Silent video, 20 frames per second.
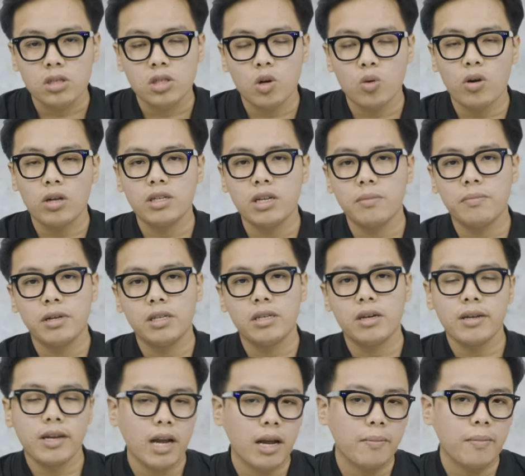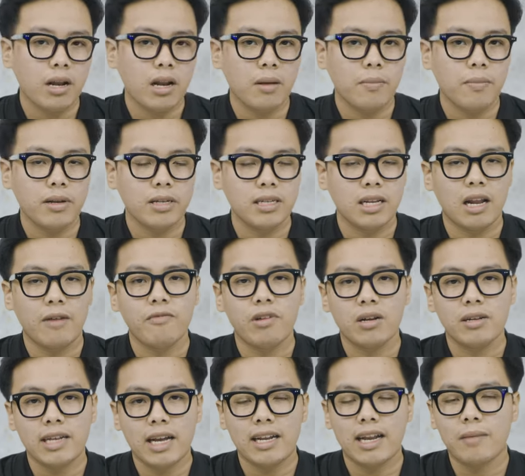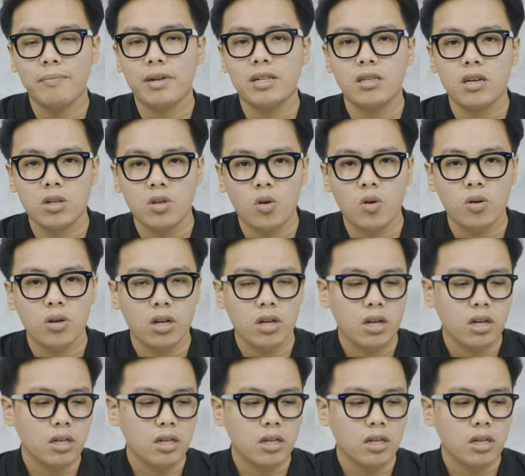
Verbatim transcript: Trong quá trình mình chơi game hay là mình chỉ làm việc nhẹ nhàng bình thường thôi,